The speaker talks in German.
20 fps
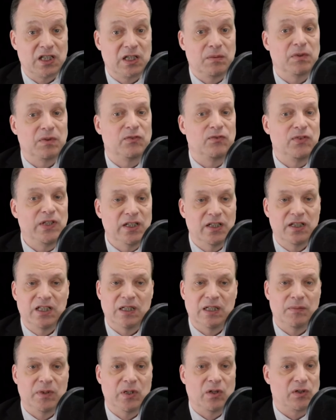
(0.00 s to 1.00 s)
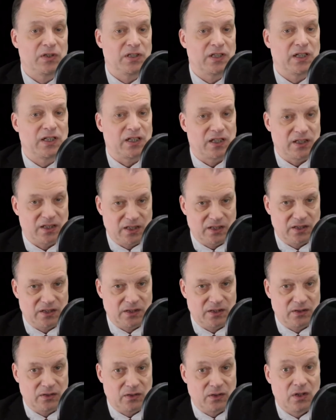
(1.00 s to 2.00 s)
sich mit vielen Themen
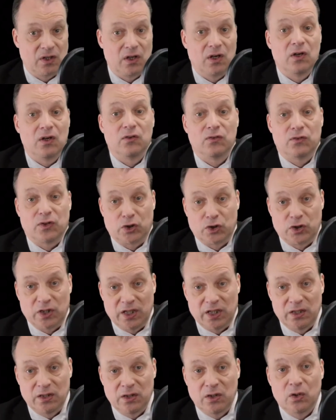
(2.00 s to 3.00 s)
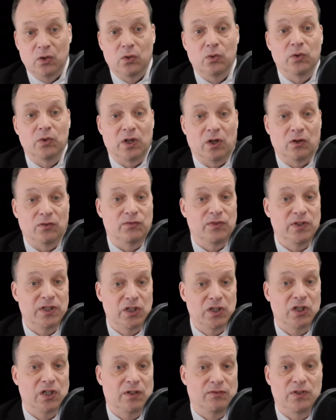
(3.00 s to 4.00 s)
auseinandersetzen, verstehen und auf
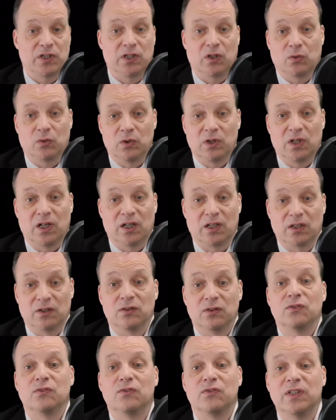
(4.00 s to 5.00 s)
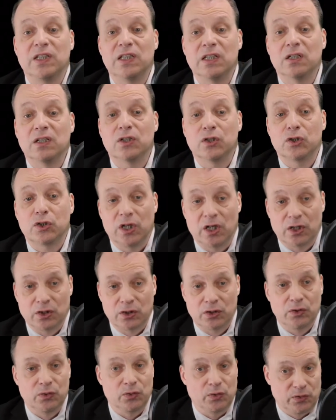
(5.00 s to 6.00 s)
wissenschaftlicher Grundlage viele
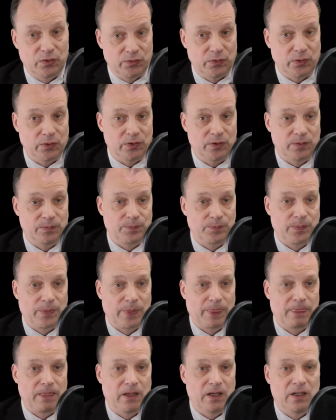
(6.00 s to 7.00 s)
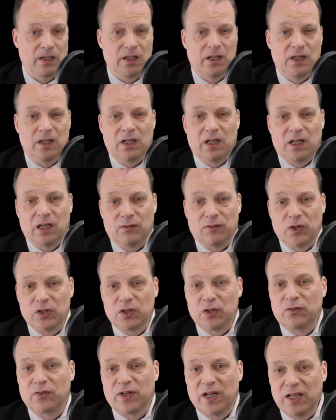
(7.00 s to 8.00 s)
Recherchen durchführen. Er
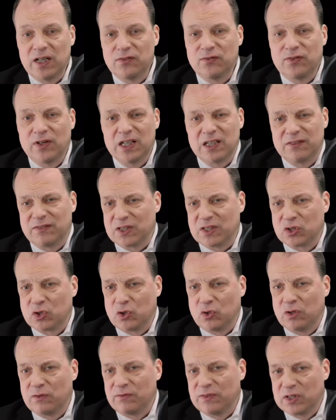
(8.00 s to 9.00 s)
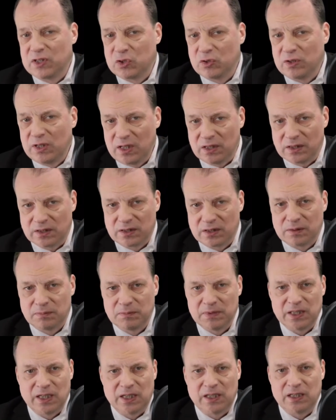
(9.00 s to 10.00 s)
wollte auf keinen Fall etwas Konventionelles
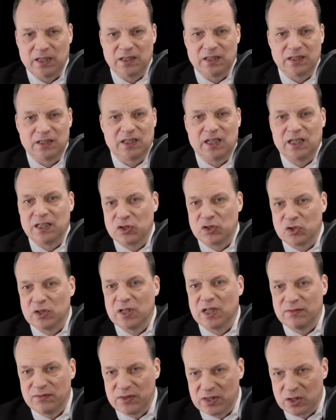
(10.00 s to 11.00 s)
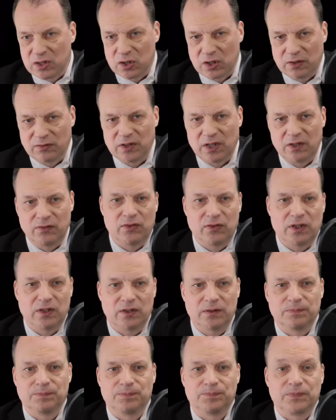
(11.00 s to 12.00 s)
mit einer traditionellen Wissenschaft
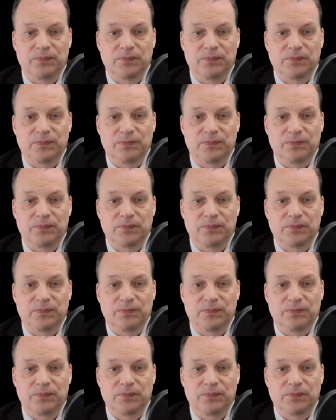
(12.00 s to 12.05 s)
anfangen.